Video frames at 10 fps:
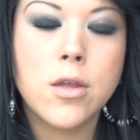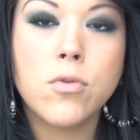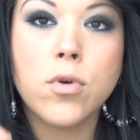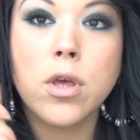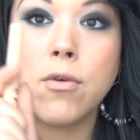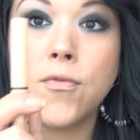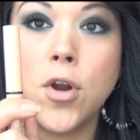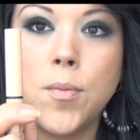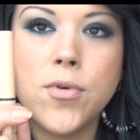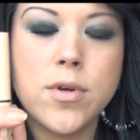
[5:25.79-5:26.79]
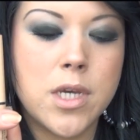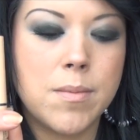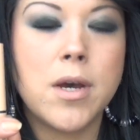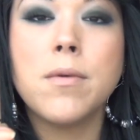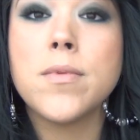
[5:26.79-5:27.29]
Donc flop,
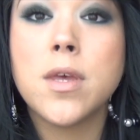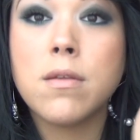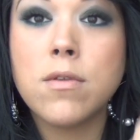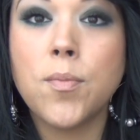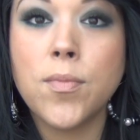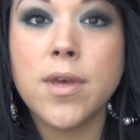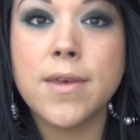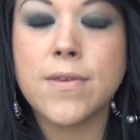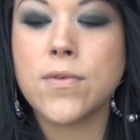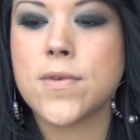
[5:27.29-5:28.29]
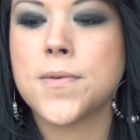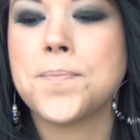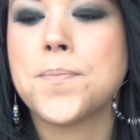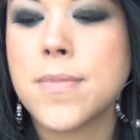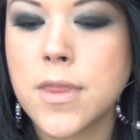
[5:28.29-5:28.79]
Emma, top, essence.
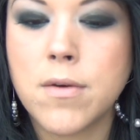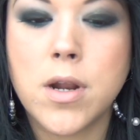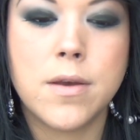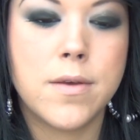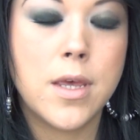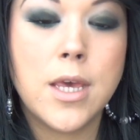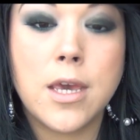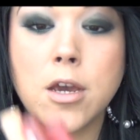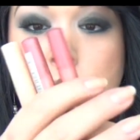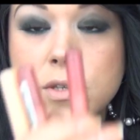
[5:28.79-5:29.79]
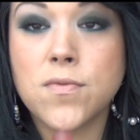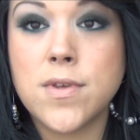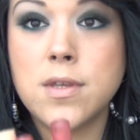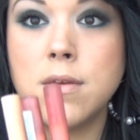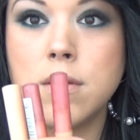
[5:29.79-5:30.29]
Voilà. Et comme ils sont
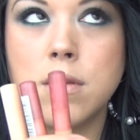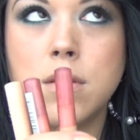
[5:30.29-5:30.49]
vides,